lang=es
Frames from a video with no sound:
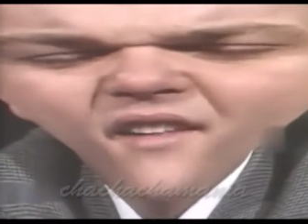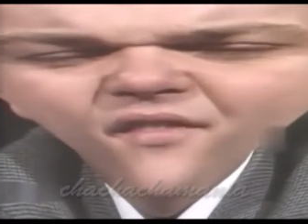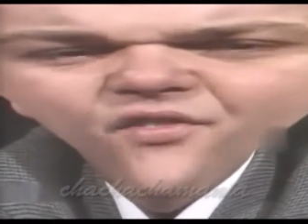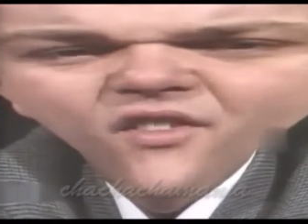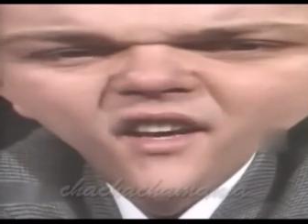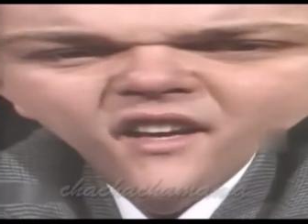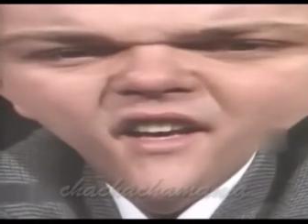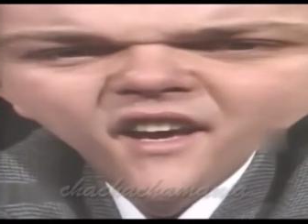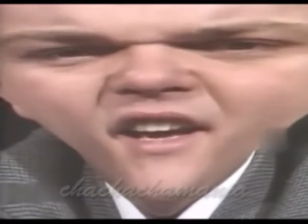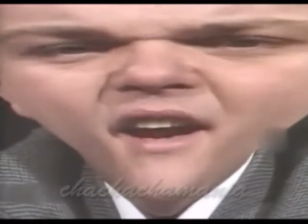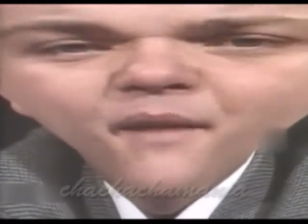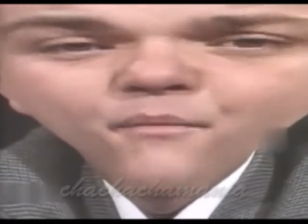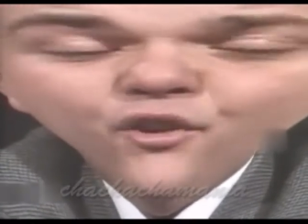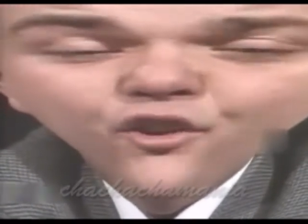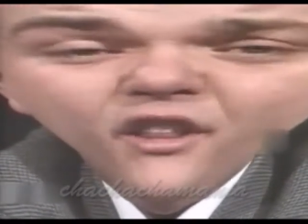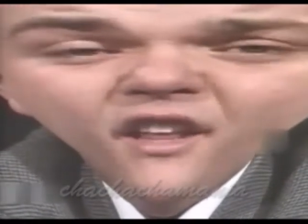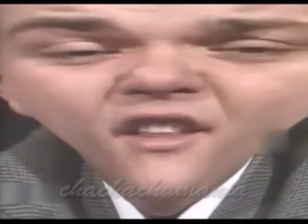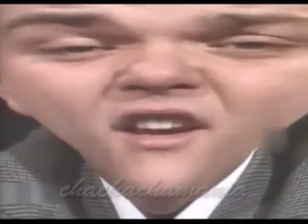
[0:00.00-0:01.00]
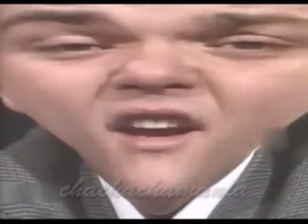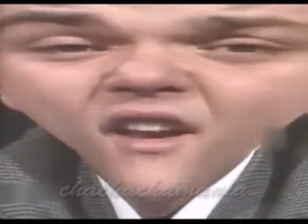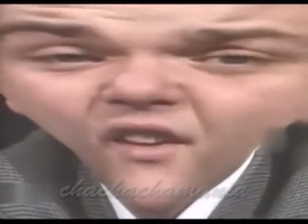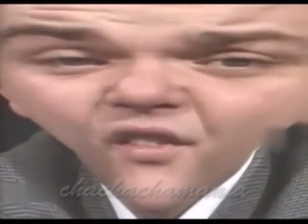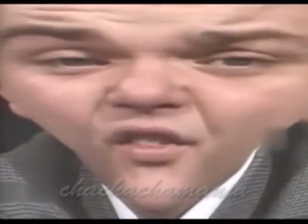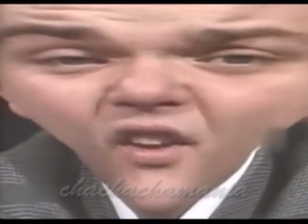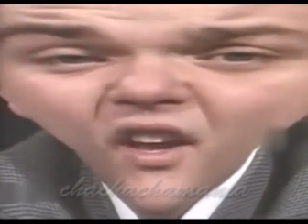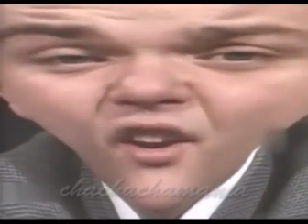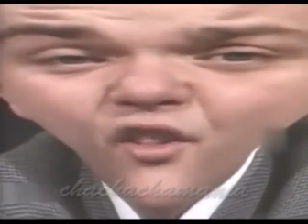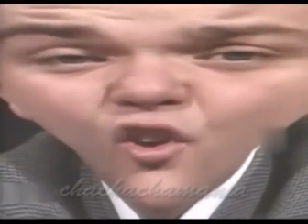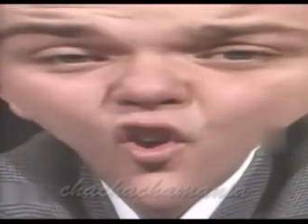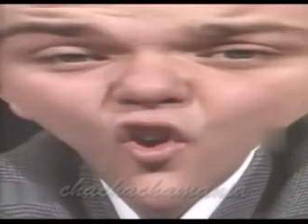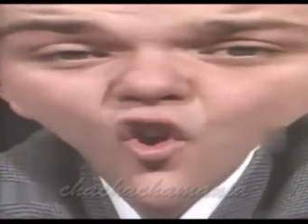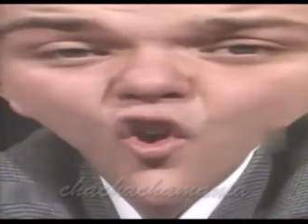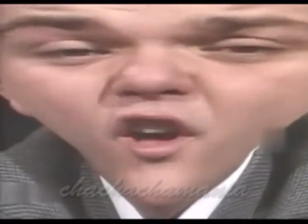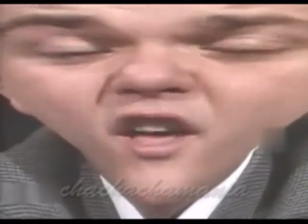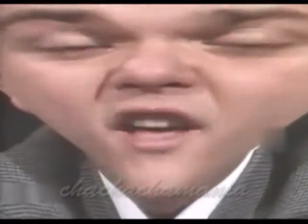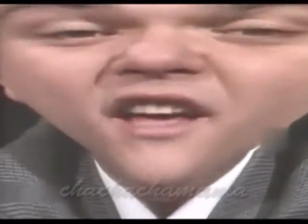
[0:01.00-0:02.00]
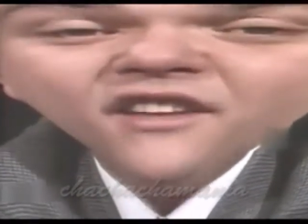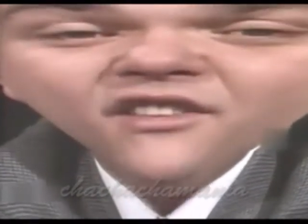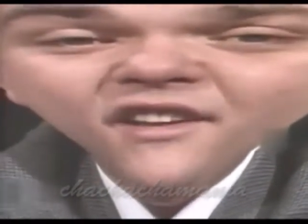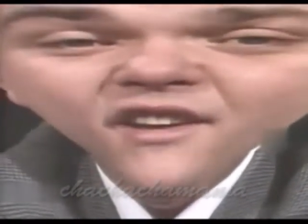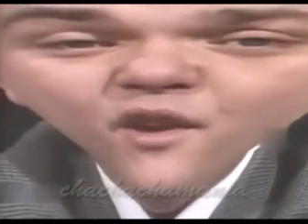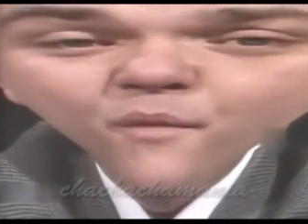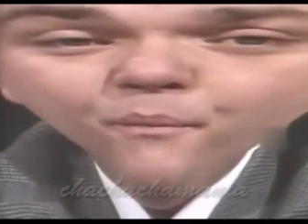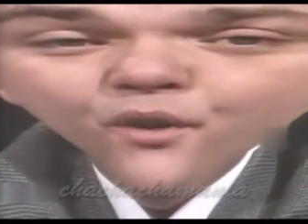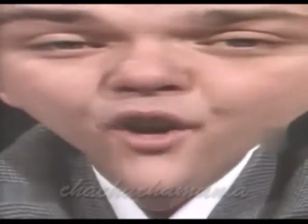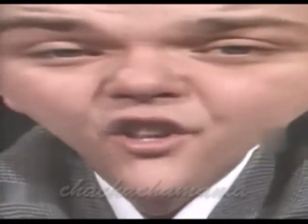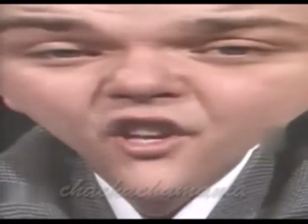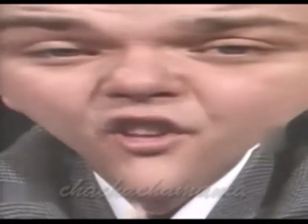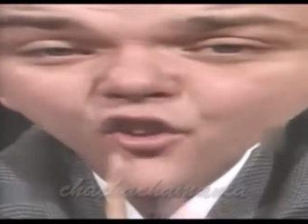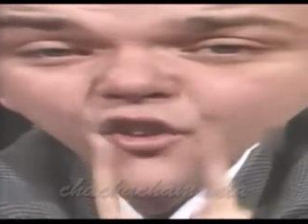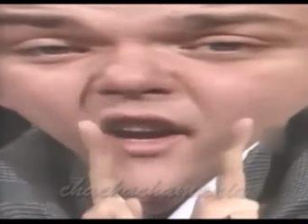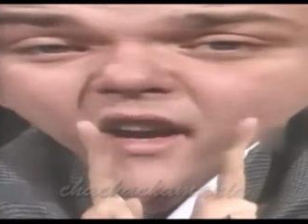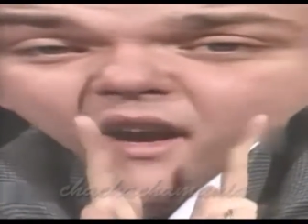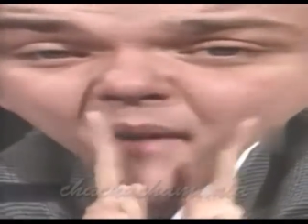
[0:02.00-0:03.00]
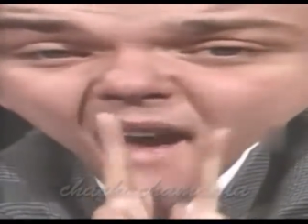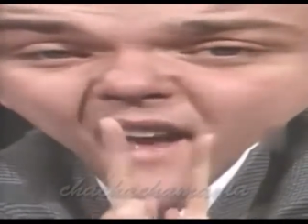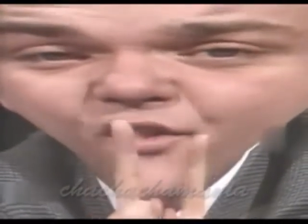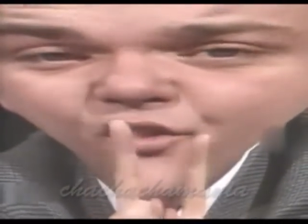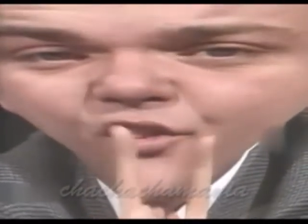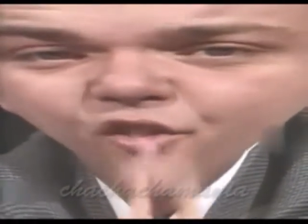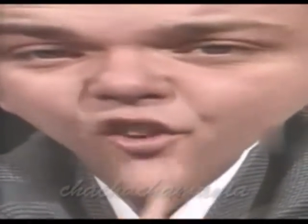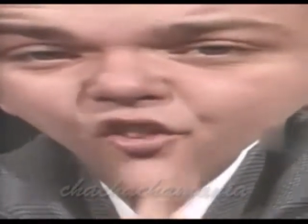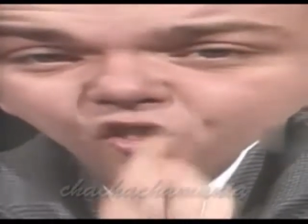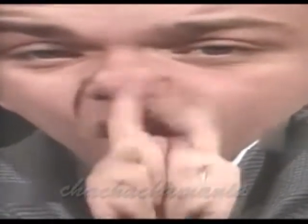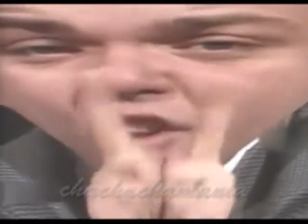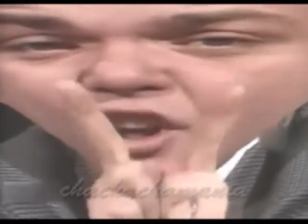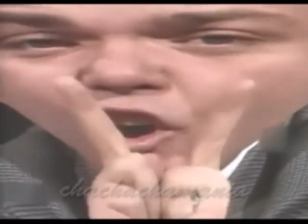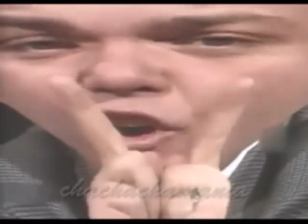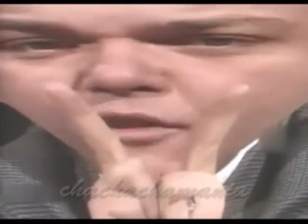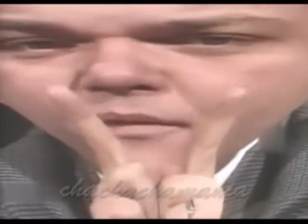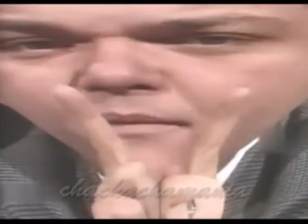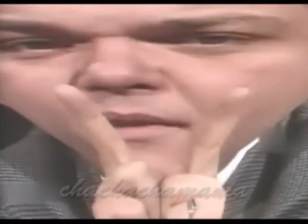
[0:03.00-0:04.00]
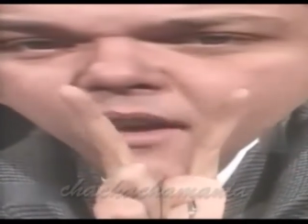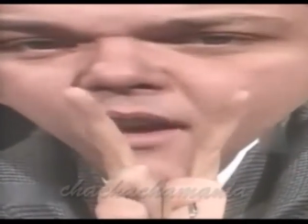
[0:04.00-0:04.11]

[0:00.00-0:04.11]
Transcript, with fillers: antes, que era mortadela de cerdo y que tenía un poquitito de caballo. No, señor.